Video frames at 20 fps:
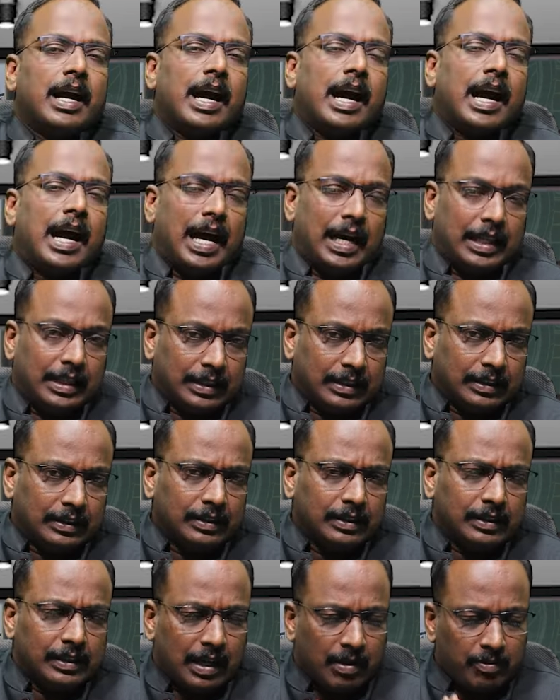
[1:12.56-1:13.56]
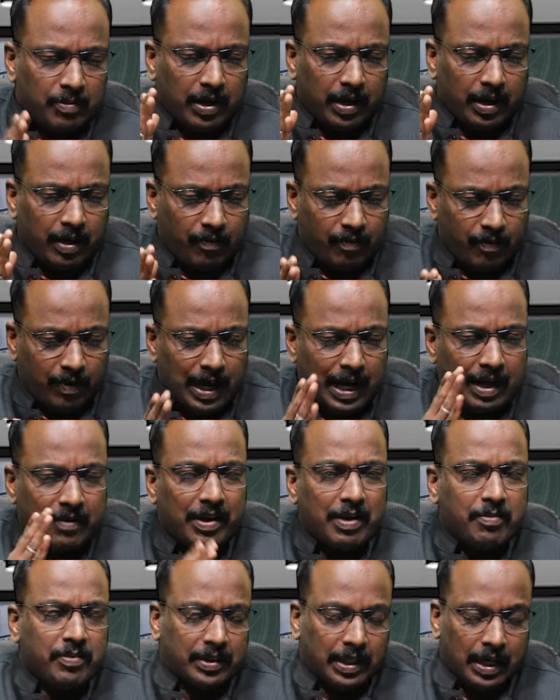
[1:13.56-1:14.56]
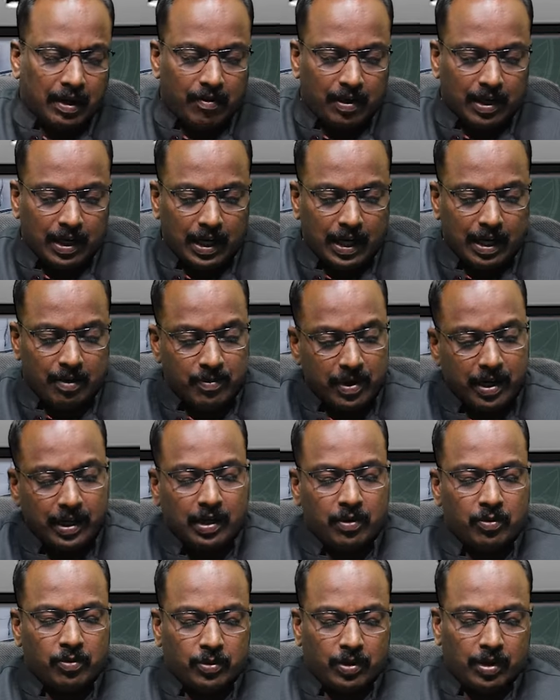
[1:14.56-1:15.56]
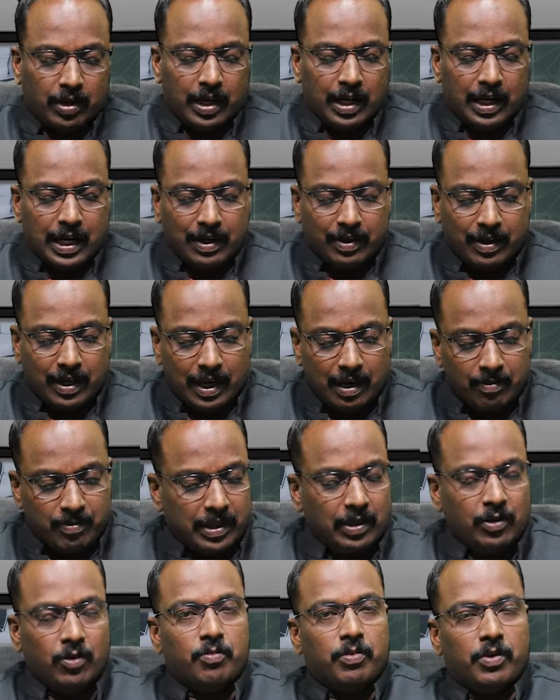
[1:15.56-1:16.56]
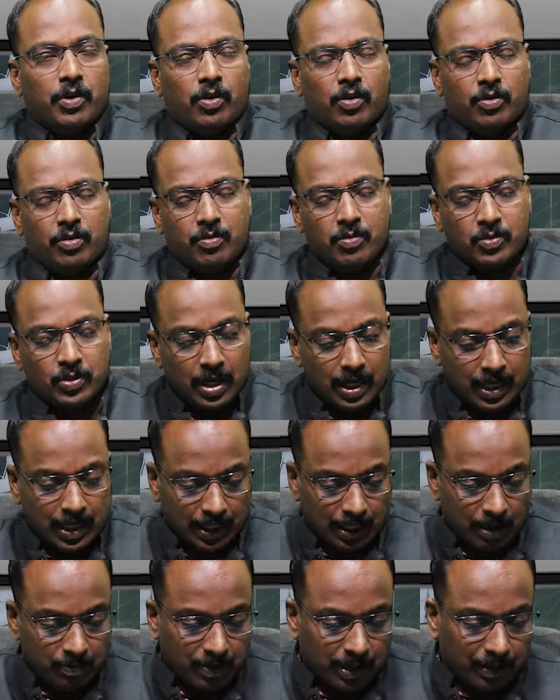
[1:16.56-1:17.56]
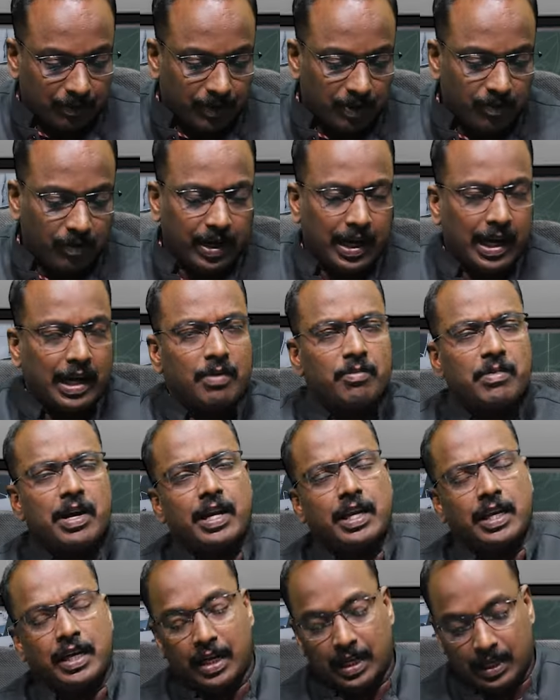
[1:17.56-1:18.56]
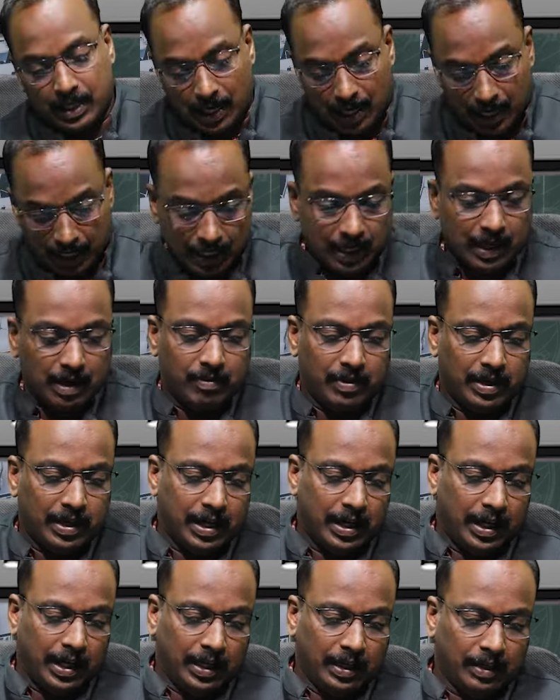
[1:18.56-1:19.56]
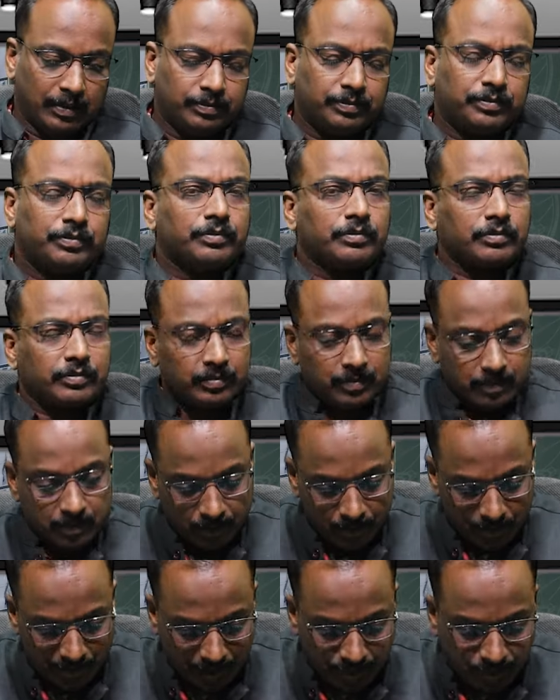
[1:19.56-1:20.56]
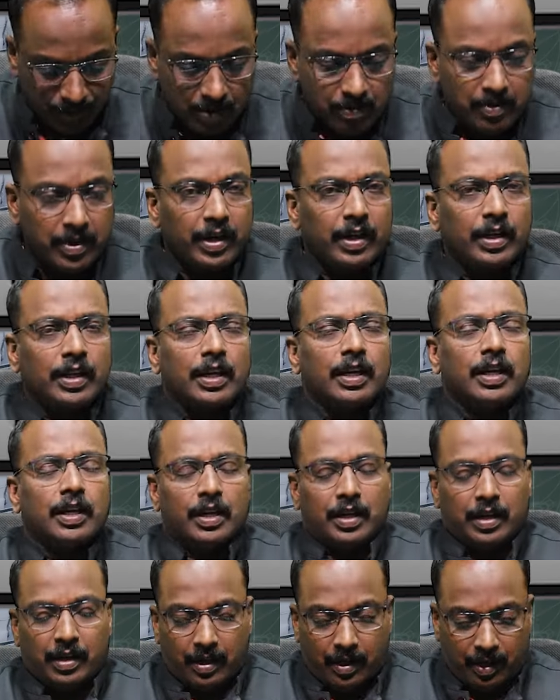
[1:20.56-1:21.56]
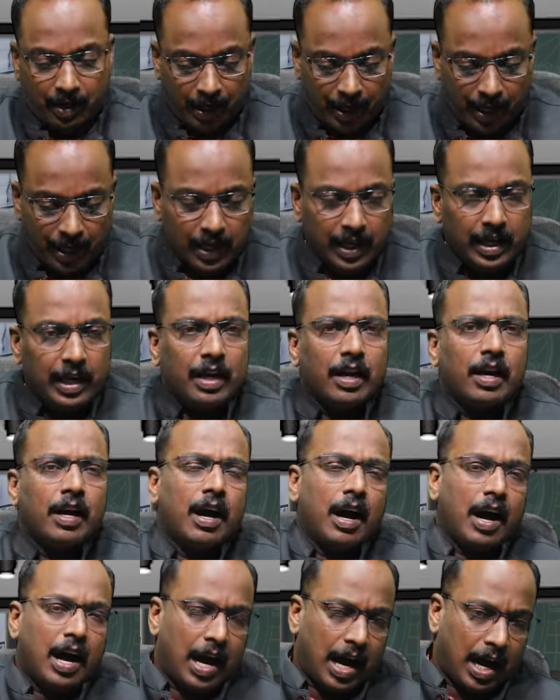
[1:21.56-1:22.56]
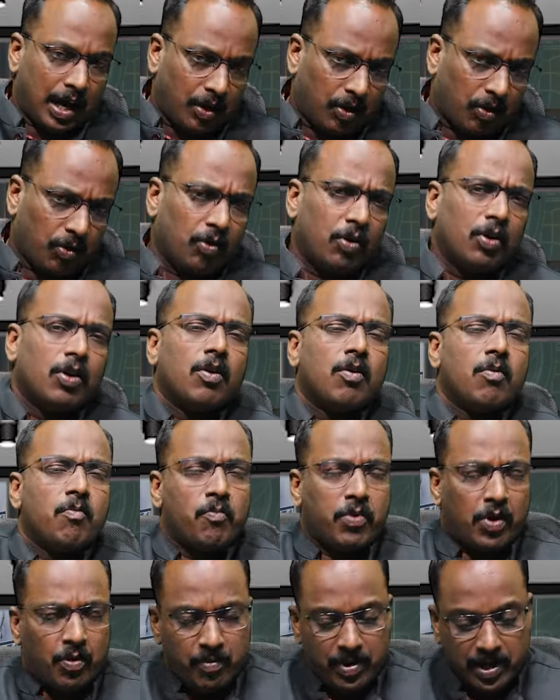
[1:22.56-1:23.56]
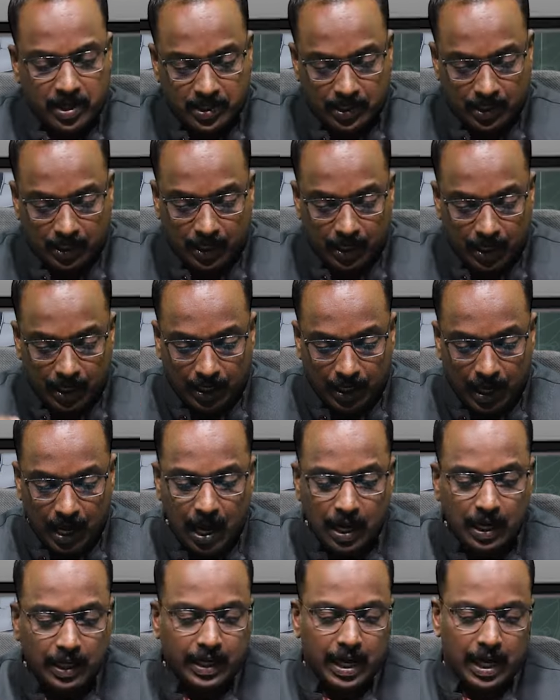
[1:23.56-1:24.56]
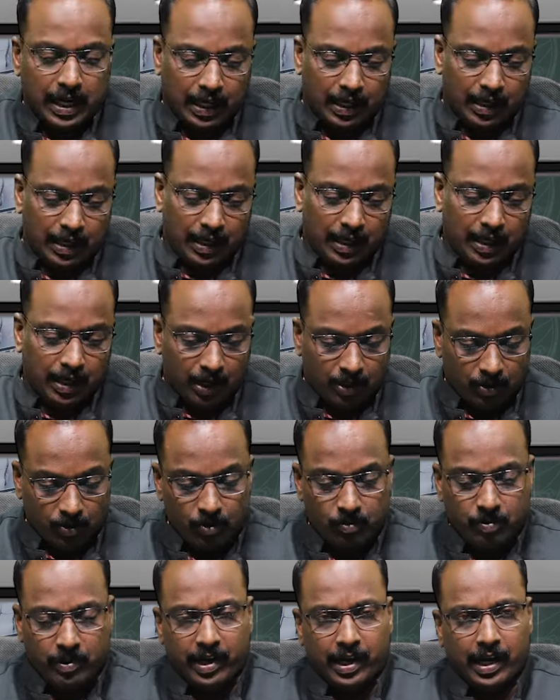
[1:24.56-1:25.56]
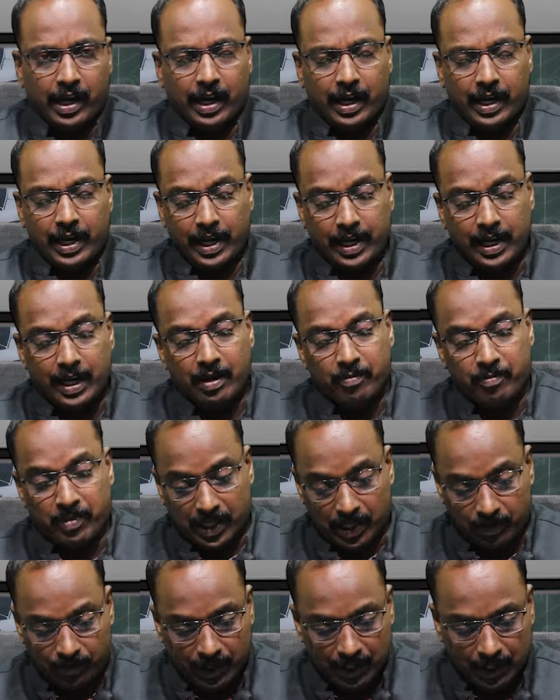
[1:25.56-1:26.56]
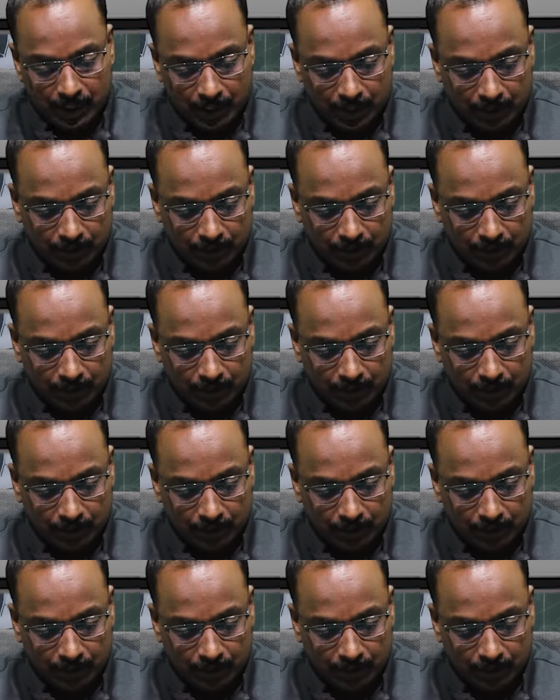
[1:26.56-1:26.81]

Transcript: அதுக்கு நம்ம வேலைவாய்ப்பு தகவல்கள் நம்மக்கிட்ட கொடுத்துருக்காங்க அதனால் பதிவு பண்ணுறோம் முதல் கட்டமாக இவங்க என்ன மாதிரி எடுக்கிறாங்க அப்படின்னு கேட்டிங்கன்னா பெர்மனண்ட் ட்ரைனிங் ஆன்ரோல் ப்ரொபிஷன் நாலு கேட்டகரியில் ரிக்ரூட் பண்ணுறாங்க என்னென்ன பதவிகளில்